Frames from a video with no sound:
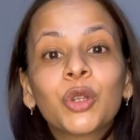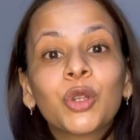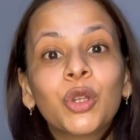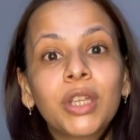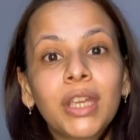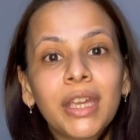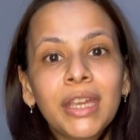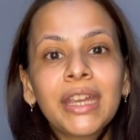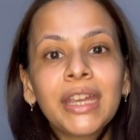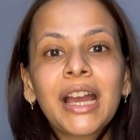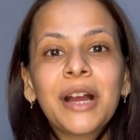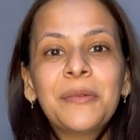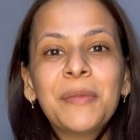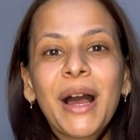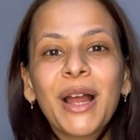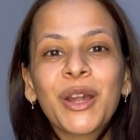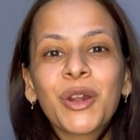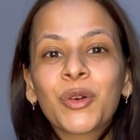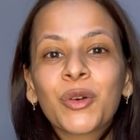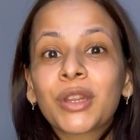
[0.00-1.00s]
तो यही
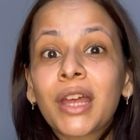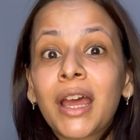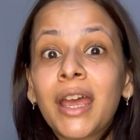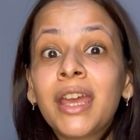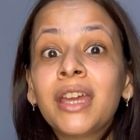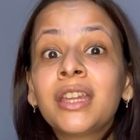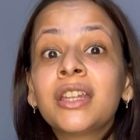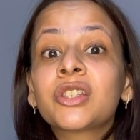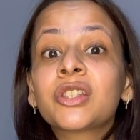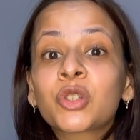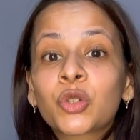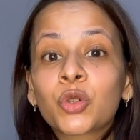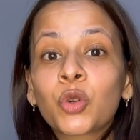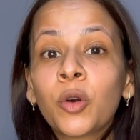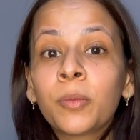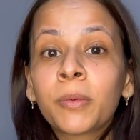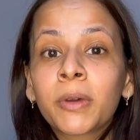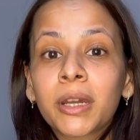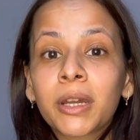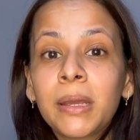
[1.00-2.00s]
कमाल होता है इन
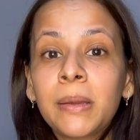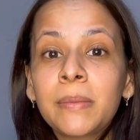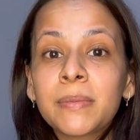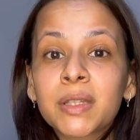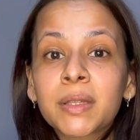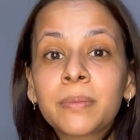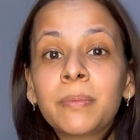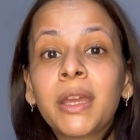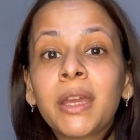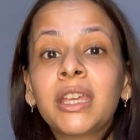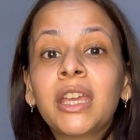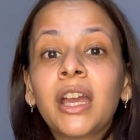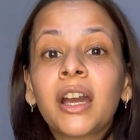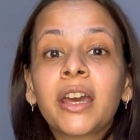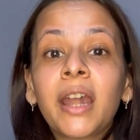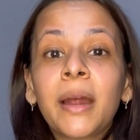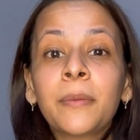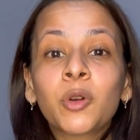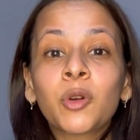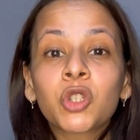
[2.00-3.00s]
स्ट्रोक क्रीम्स में कि
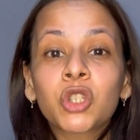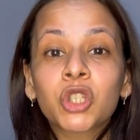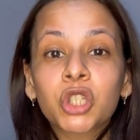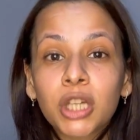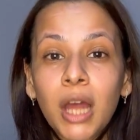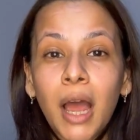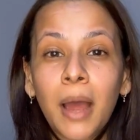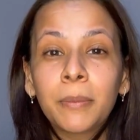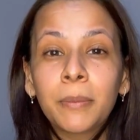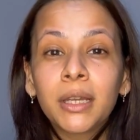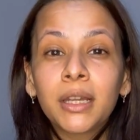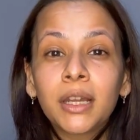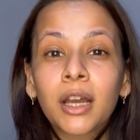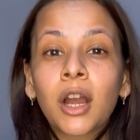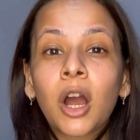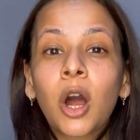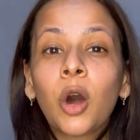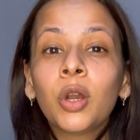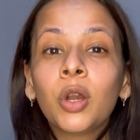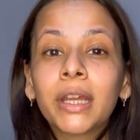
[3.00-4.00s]
अगर आप कुछ ना भी
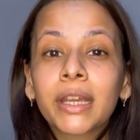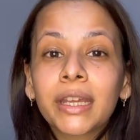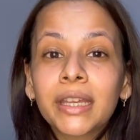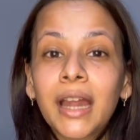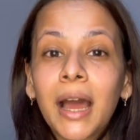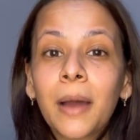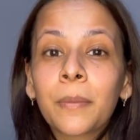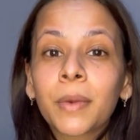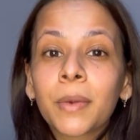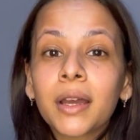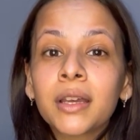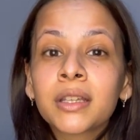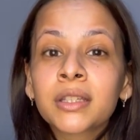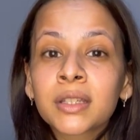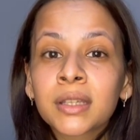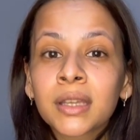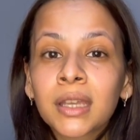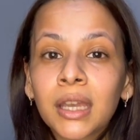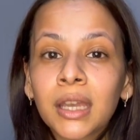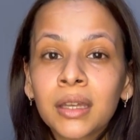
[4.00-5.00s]
लगाओ लेकिन आपका
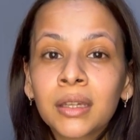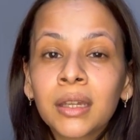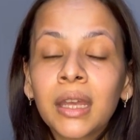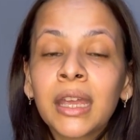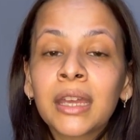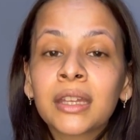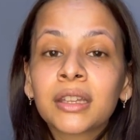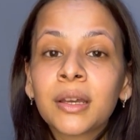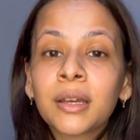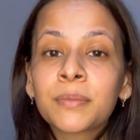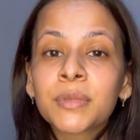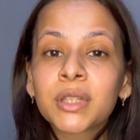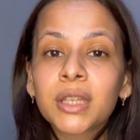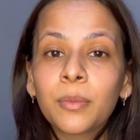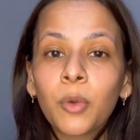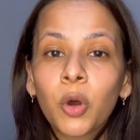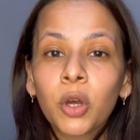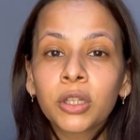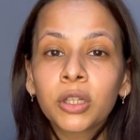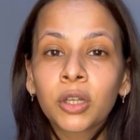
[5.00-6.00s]
स्किन एकदम
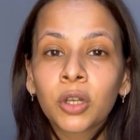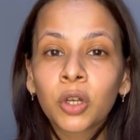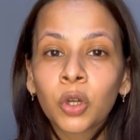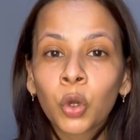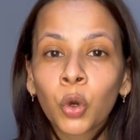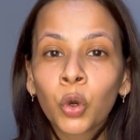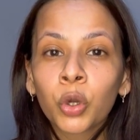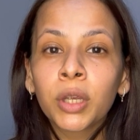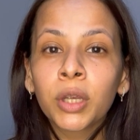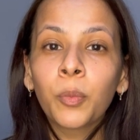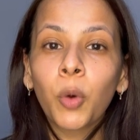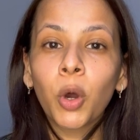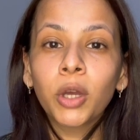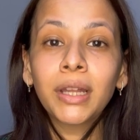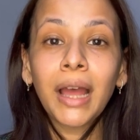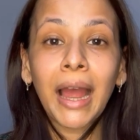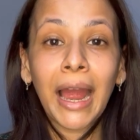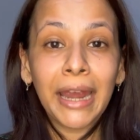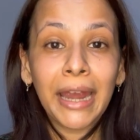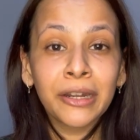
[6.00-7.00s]
से बहुत ग्लोई
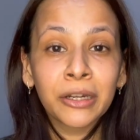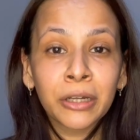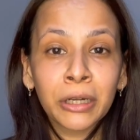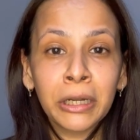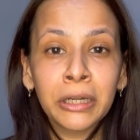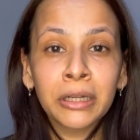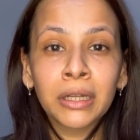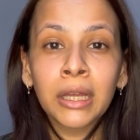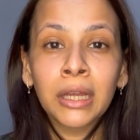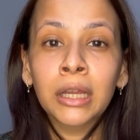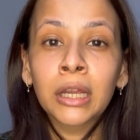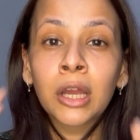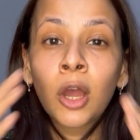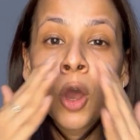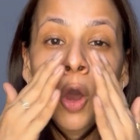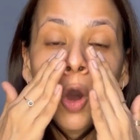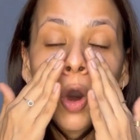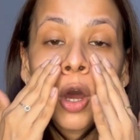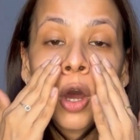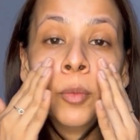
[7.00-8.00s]
बहुत हाइड्रेटिंग
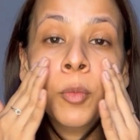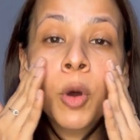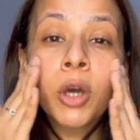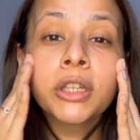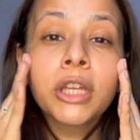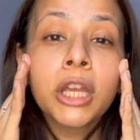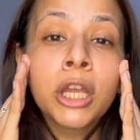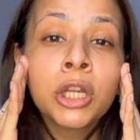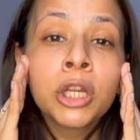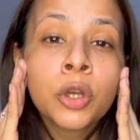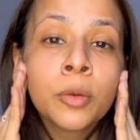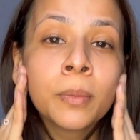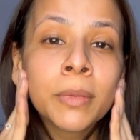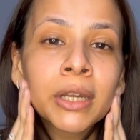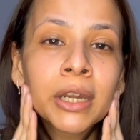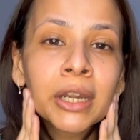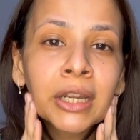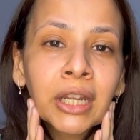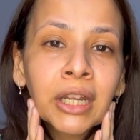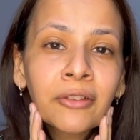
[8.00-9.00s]
और बहुत
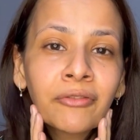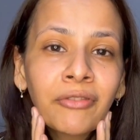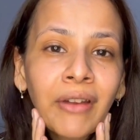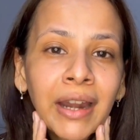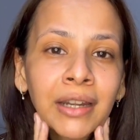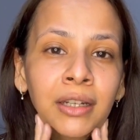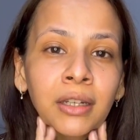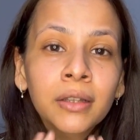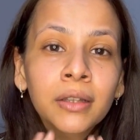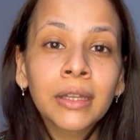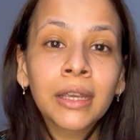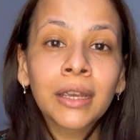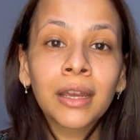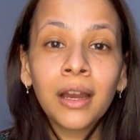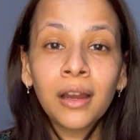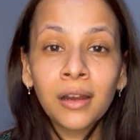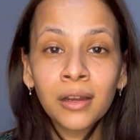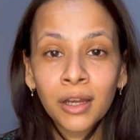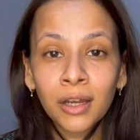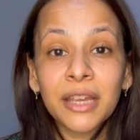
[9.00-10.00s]
इल्यूमिनेटिंग फैक्टर
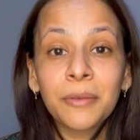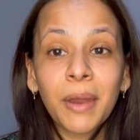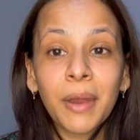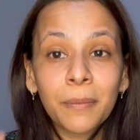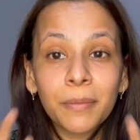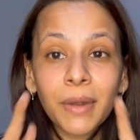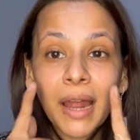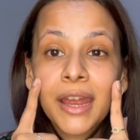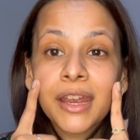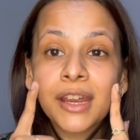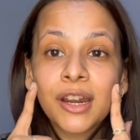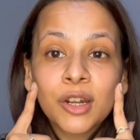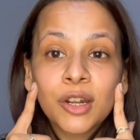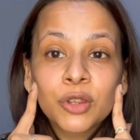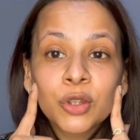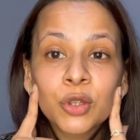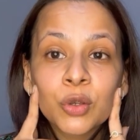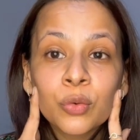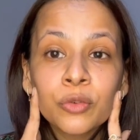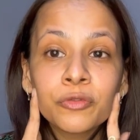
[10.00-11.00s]
देगा कि मैं अप्लाई
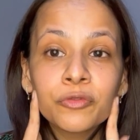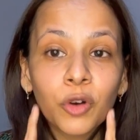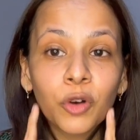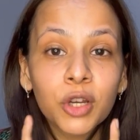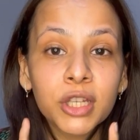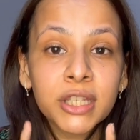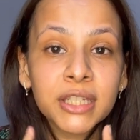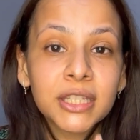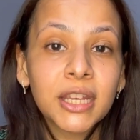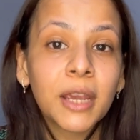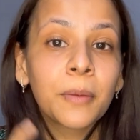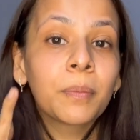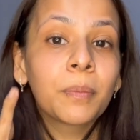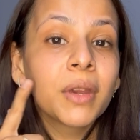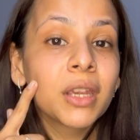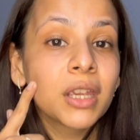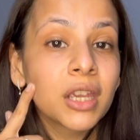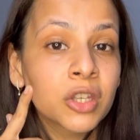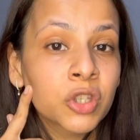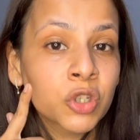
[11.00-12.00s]
करती हूँ फर्स्ट स्टेप
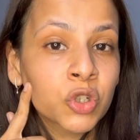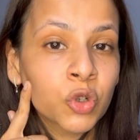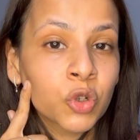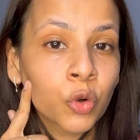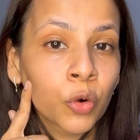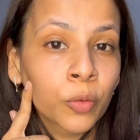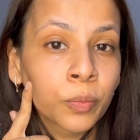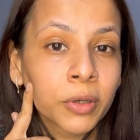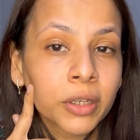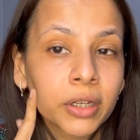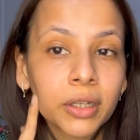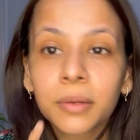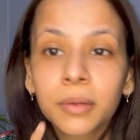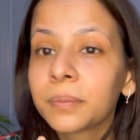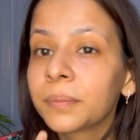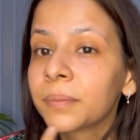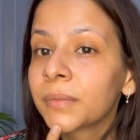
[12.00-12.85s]
में ये स्ट्रोक क्रीम